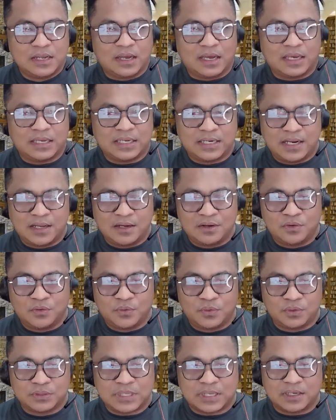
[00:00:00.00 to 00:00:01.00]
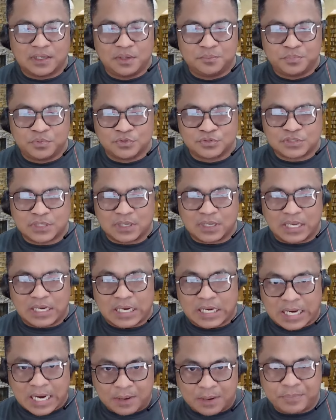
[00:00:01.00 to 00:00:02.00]
Kaya lang ho, dahil po sa
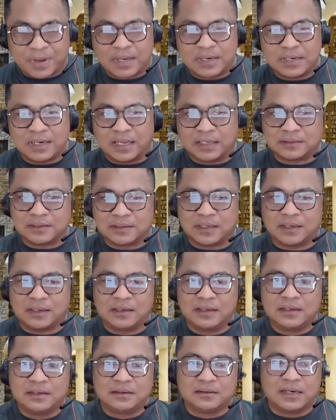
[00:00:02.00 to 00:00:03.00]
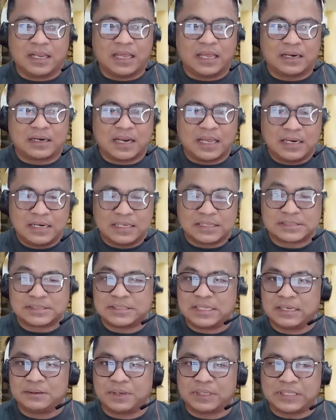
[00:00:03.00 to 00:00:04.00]
kahirapan at uh, nakaranas
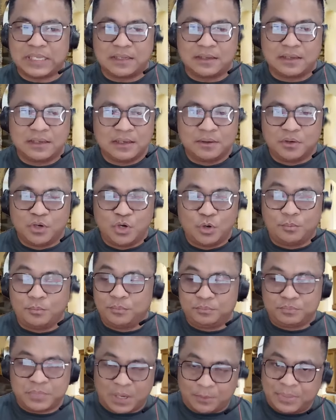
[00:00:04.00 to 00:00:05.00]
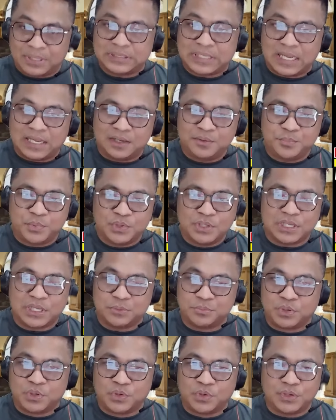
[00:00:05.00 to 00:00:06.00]
ng matin... Lum- kabataan po ni
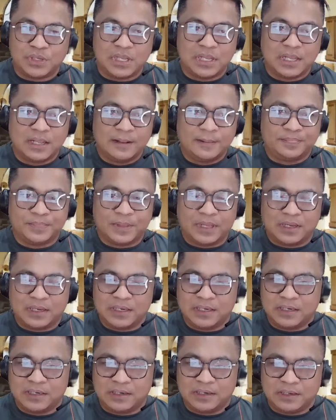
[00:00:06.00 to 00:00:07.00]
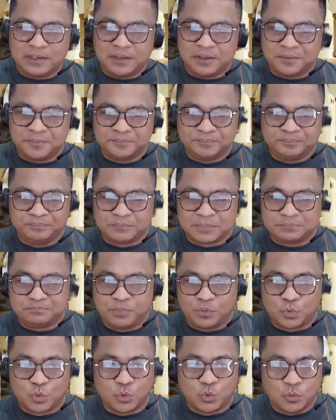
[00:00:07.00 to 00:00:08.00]
Kibuloy ay
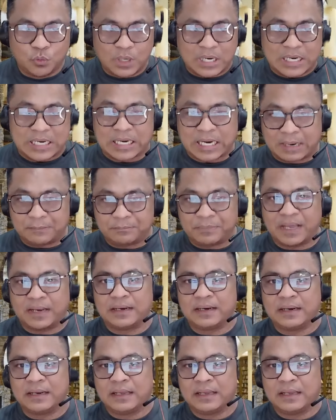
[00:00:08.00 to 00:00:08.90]
puro ho kahirapan.